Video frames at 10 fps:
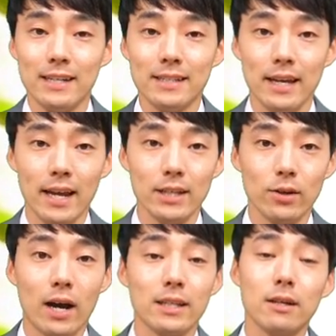
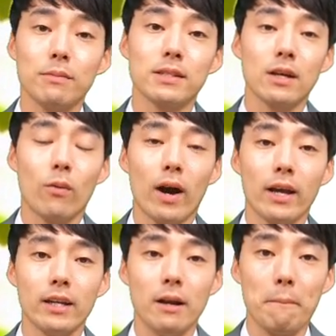세계에서 가장 비싼
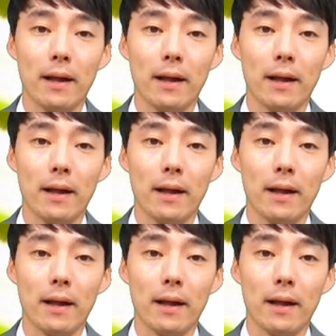와인을